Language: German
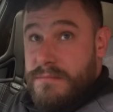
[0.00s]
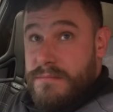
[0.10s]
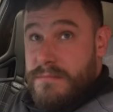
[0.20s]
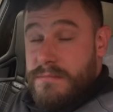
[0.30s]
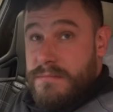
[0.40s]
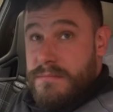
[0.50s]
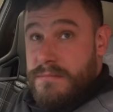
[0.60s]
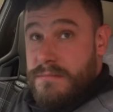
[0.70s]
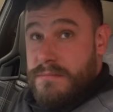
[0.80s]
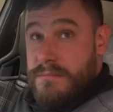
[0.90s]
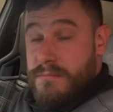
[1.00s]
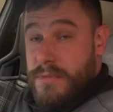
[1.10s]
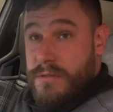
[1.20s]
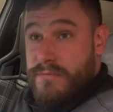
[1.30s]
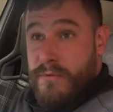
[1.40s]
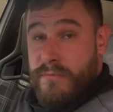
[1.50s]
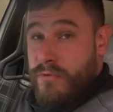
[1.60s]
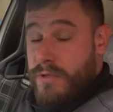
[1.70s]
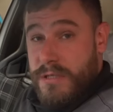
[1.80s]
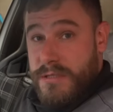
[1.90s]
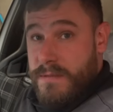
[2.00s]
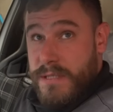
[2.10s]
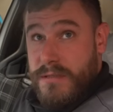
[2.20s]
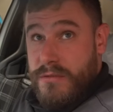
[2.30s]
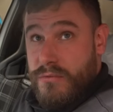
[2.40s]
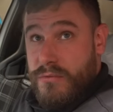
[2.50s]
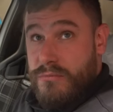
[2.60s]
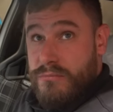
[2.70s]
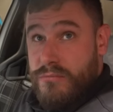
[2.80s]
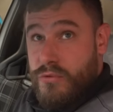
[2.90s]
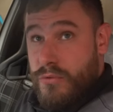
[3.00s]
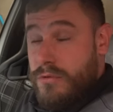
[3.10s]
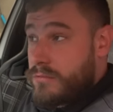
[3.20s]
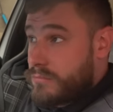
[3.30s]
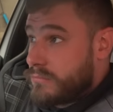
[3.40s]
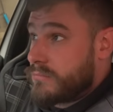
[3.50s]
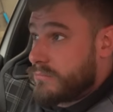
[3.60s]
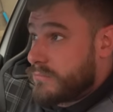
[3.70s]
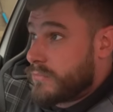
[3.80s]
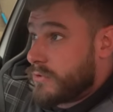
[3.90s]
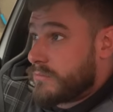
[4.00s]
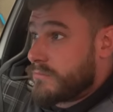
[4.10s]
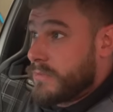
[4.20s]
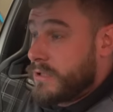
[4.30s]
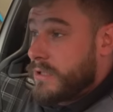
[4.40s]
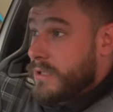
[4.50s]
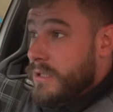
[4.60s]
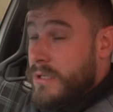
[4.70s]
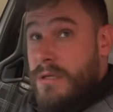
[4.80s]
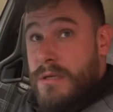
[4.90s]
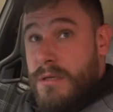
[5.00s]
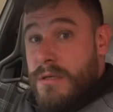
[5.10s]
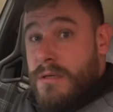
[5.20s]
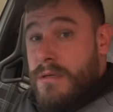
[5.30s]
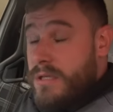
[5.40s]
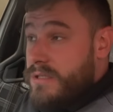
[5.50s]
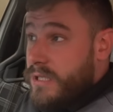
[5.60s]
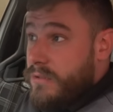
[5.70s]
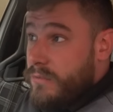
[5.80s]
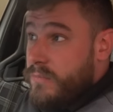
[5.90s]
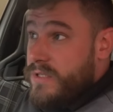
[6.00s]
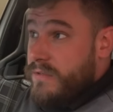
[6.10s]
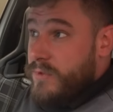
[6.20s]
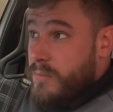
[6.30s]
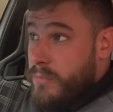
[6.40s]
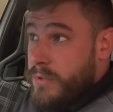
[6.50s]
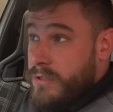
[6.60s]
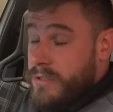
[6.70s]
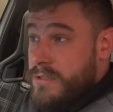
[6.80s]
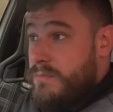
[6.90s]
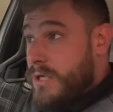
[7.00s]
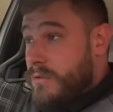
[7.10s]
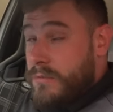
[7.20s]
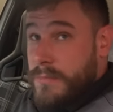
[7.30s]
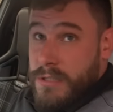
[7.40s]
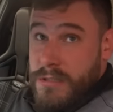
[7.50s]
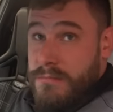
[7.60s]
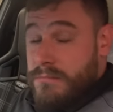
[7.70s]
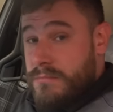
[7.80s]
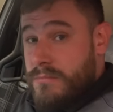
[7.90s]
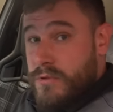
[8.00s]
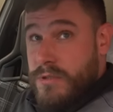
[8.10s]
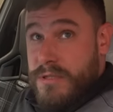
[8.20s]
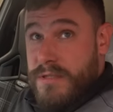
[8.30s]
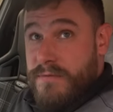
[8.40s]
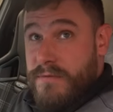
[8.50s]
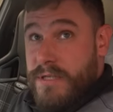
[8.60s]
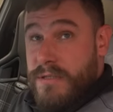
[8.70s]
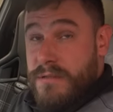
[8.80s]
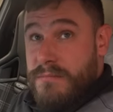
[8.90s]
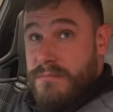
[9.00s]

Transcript: 480. Ähm, hat sich angefühlt? 520 Newton. 520 Gut. Newton? Ja. Es würde aber noch mehr gehen, ne? Es geht noch ein bisschen. Wir probieren jetzt mal nochmal und dann sehen wir weiter.